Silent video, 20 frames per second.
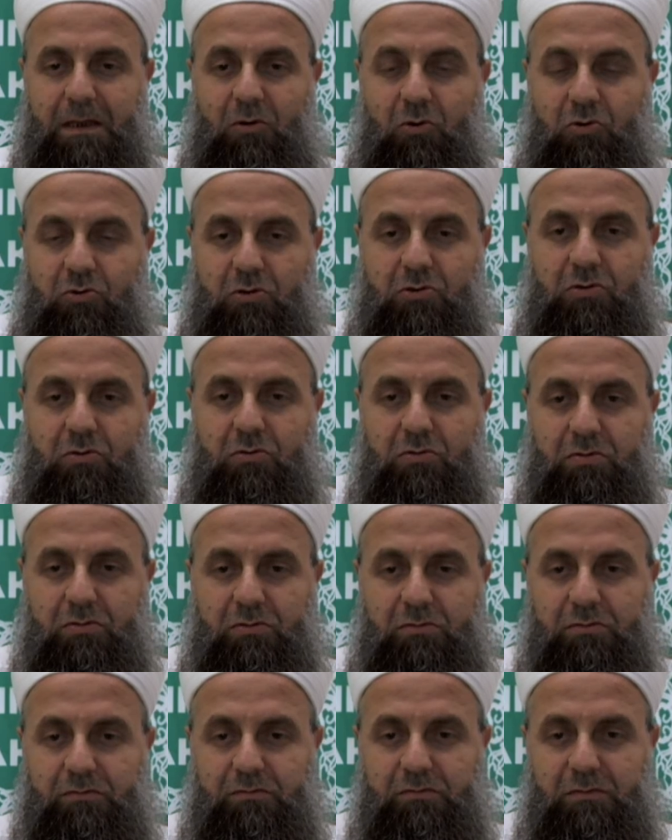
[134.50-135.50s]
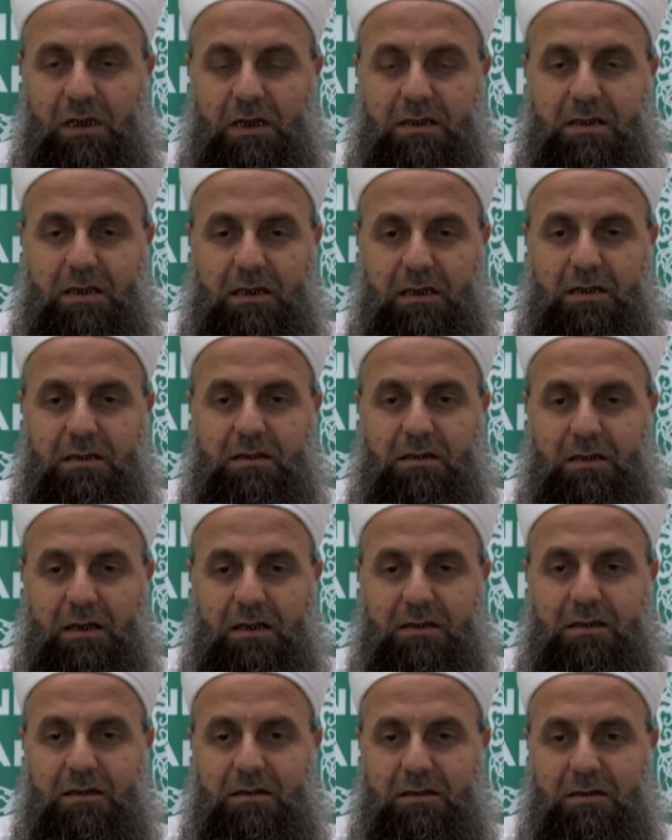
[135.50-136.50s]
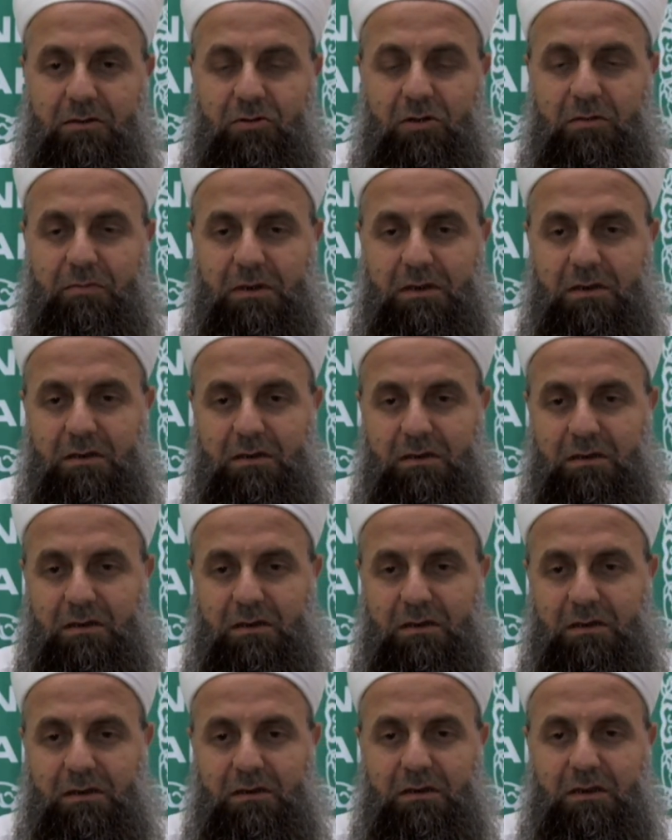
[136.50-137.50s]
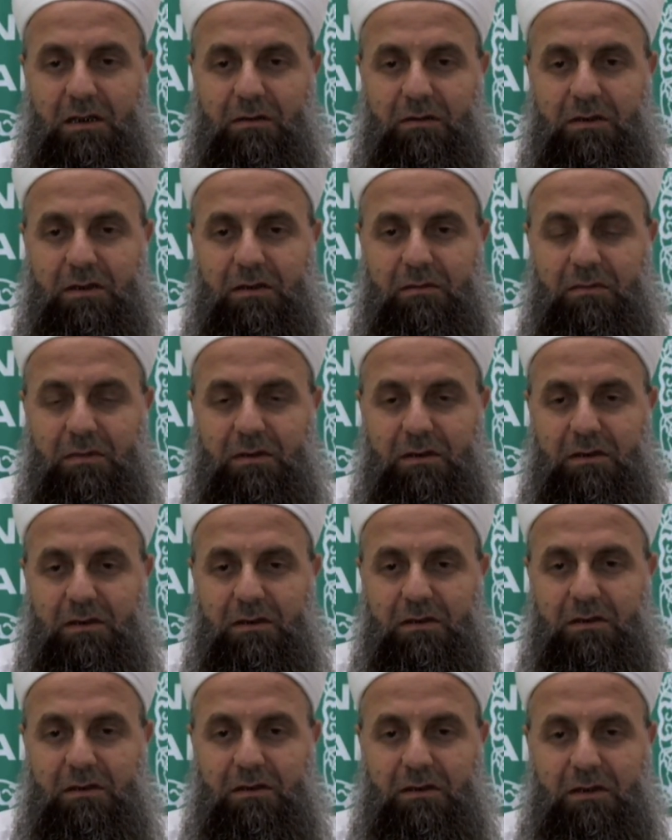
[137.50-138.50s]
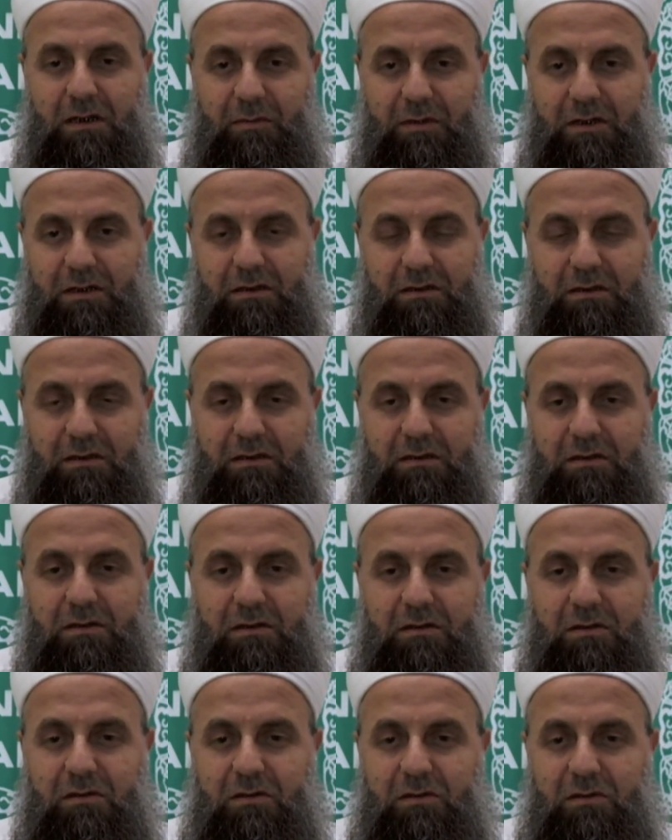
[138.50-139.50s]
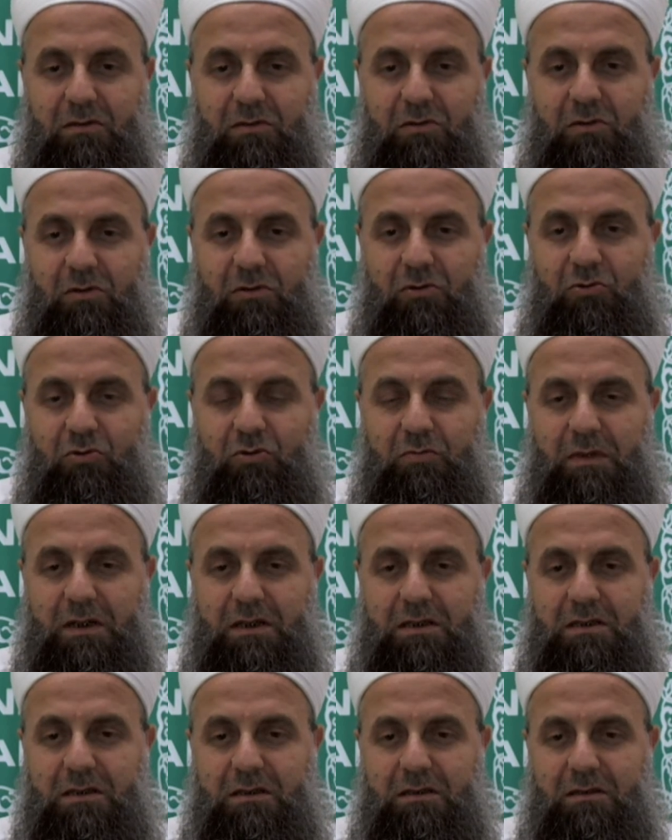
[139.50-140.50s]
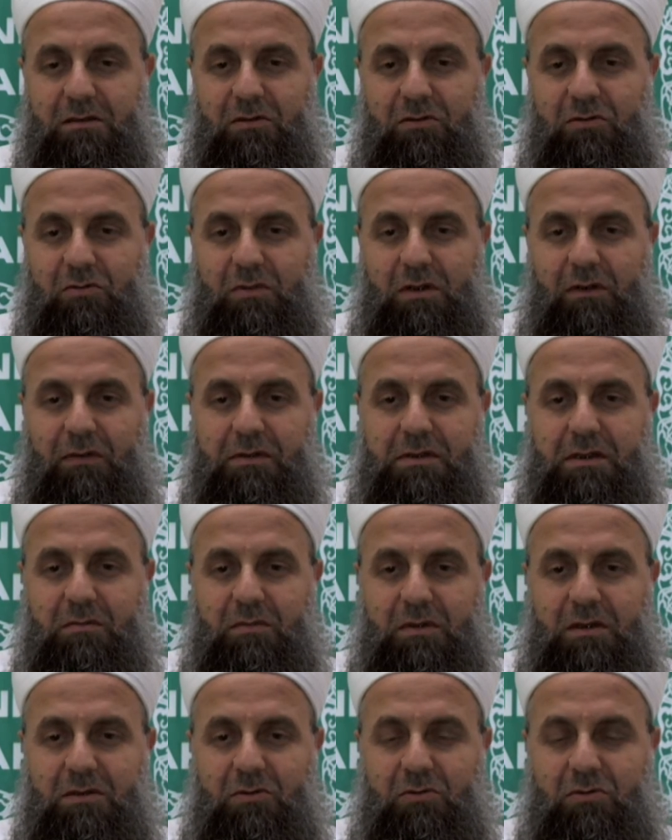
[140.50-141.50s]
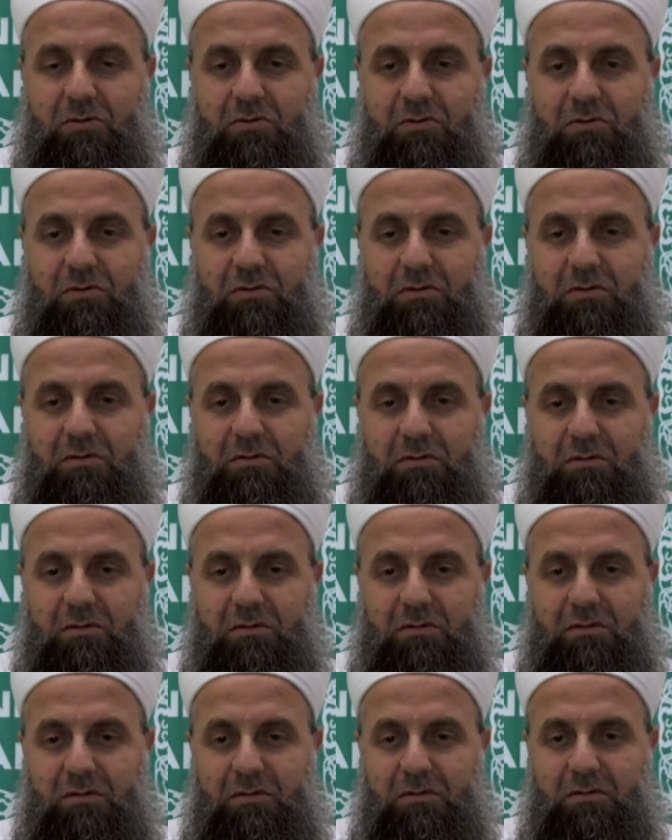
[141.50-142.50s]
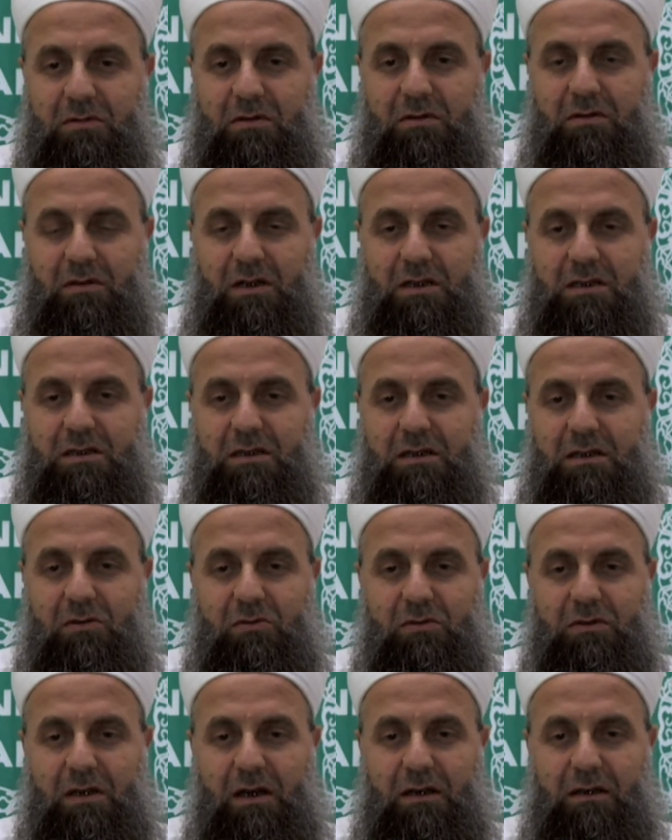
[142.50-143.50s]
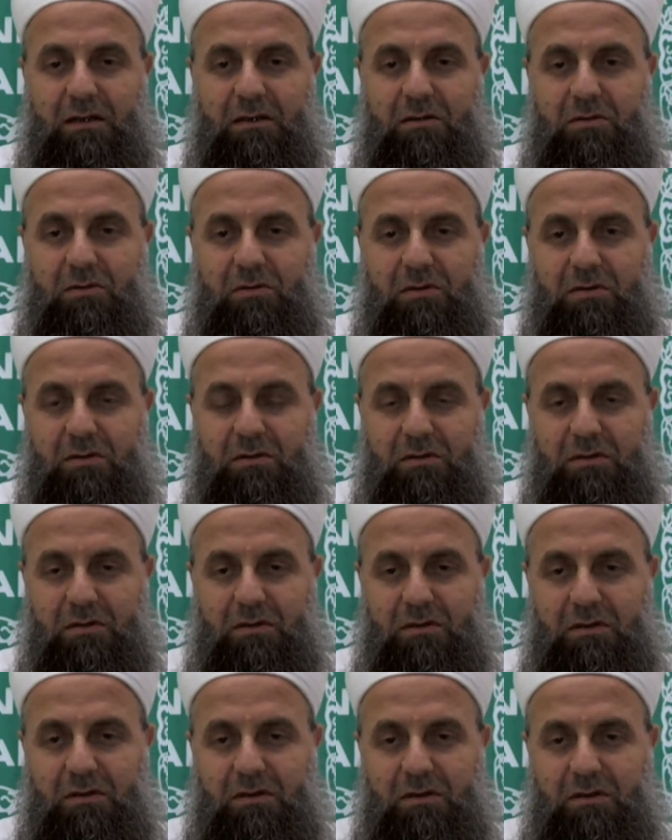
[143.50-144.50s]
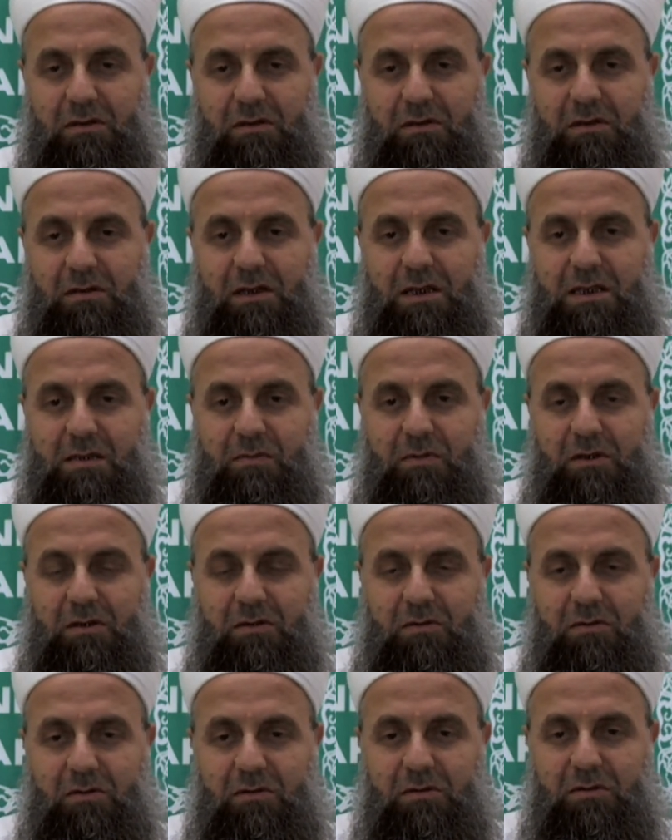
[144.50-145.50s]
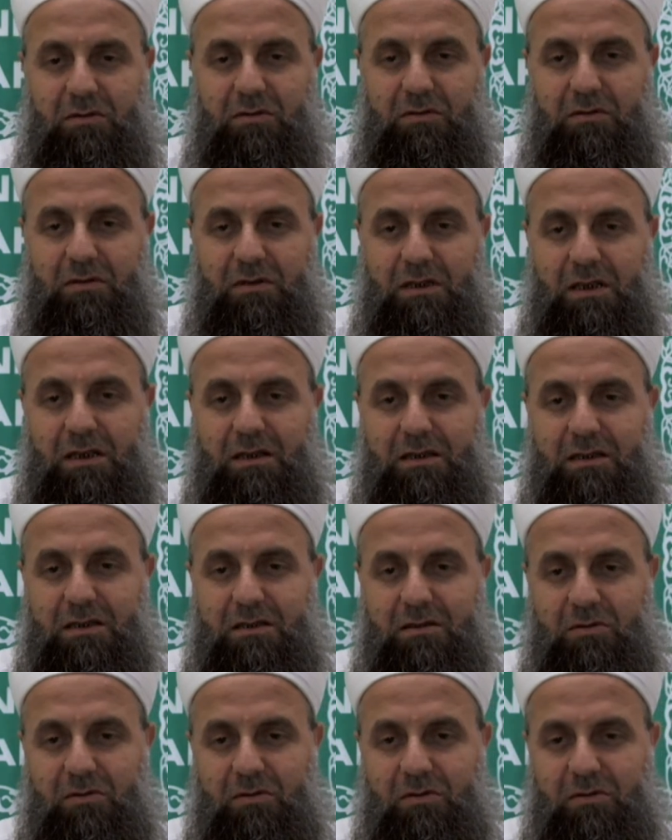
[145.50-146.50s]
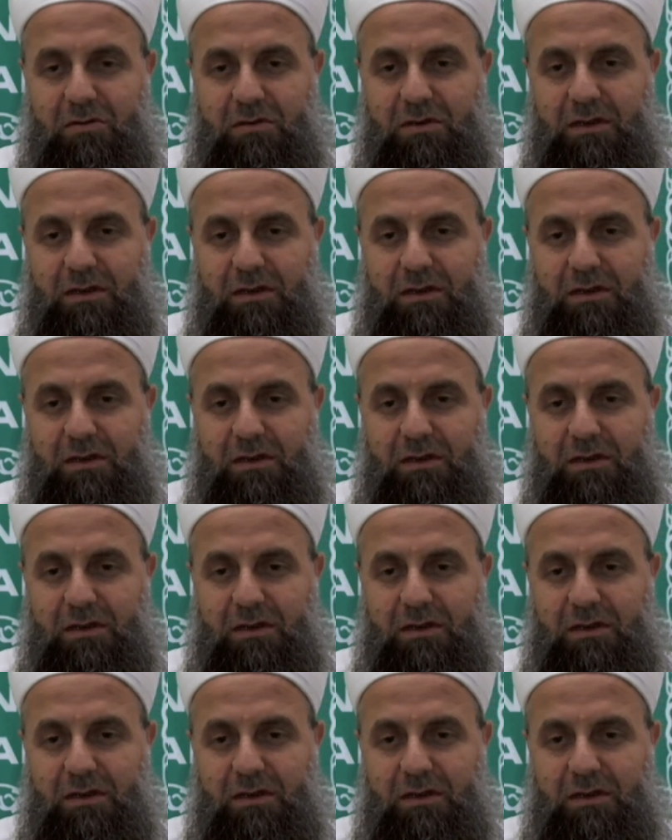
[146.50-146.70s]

O çocuk zekası tazedir, körpedir. Tamam. Ama onu tutmak için, onu muhafaza etmek için o çocuk kaç kere onu tekrar ediyor, ezberliyor, yerleştiriyor.